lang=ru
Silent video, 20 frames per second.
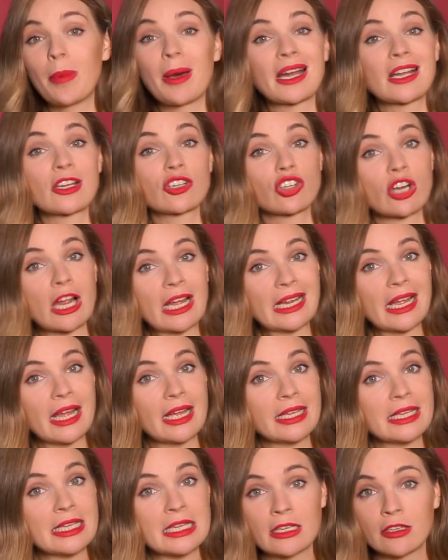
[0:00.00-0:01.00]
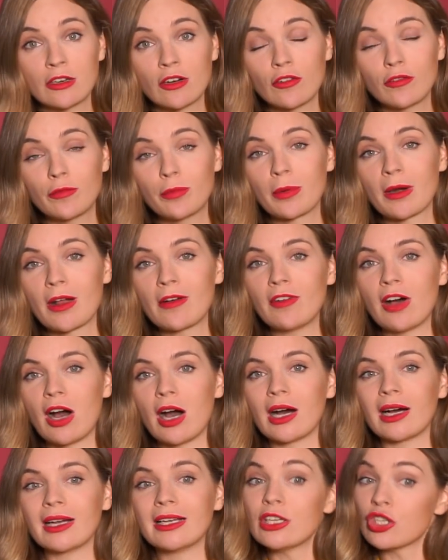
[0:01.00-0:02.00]
поражая их в
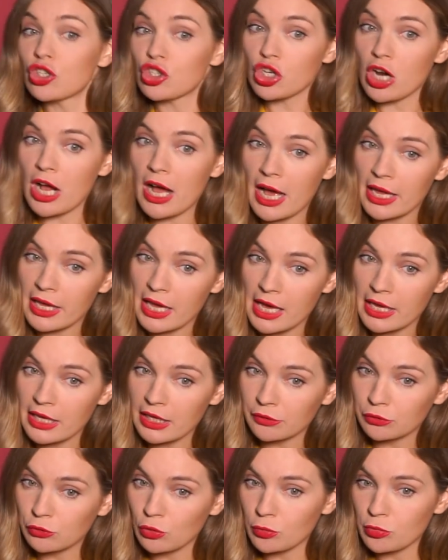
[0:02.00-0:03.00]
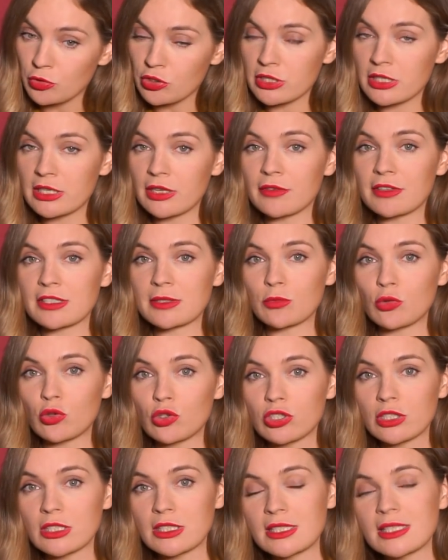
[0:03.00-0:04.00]
правах, лишая их в том числе
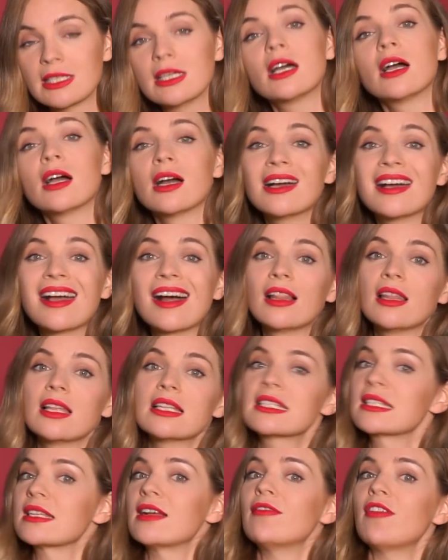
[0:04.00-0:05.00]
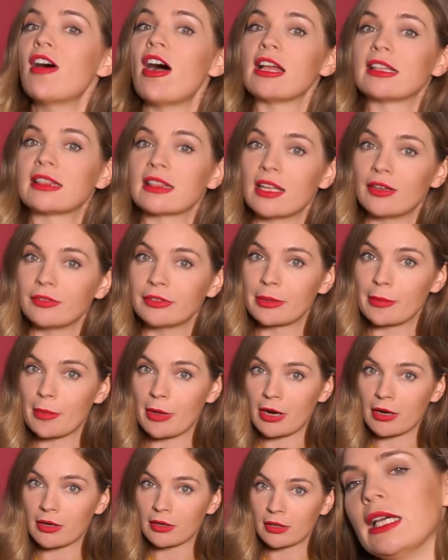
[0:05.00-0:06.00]
возможности голосовать на
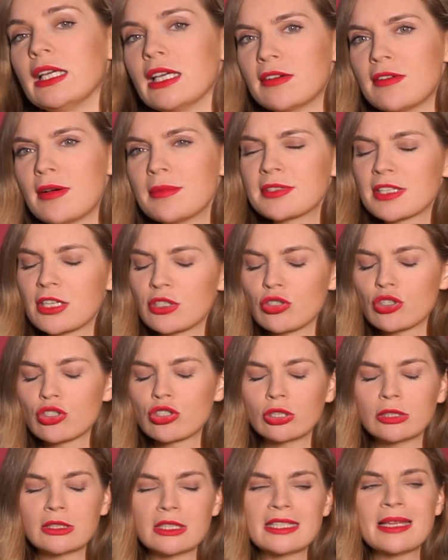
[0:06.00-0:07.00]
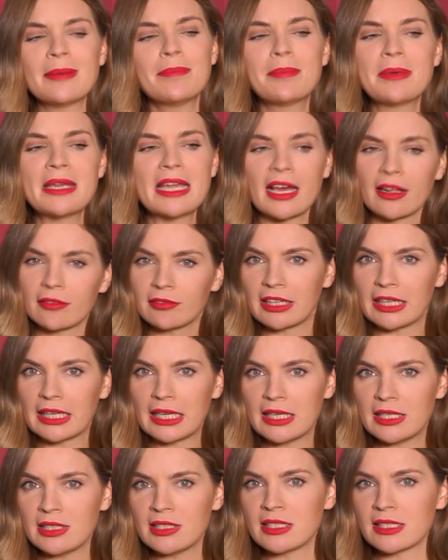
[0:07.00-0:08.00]
выборах. И я вам скажу, что это не первая
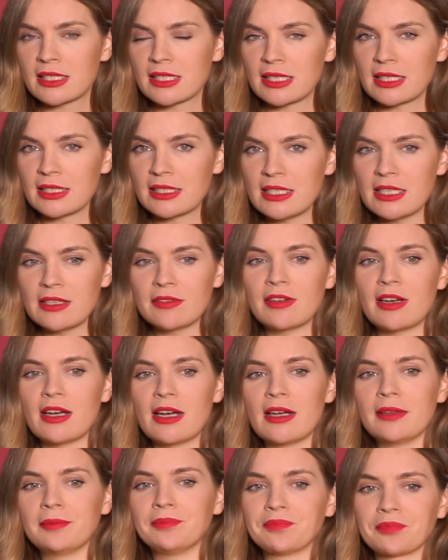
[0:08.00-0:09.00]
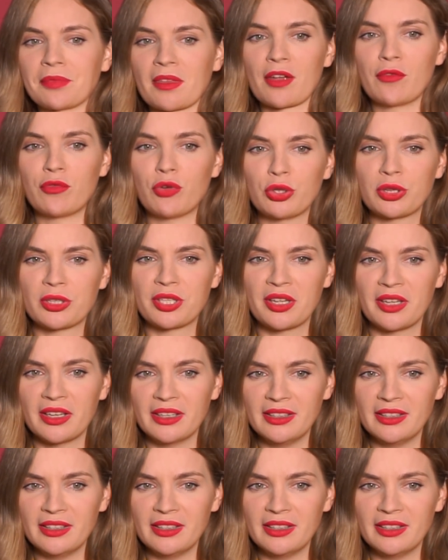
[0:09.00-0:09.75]
инициатива вот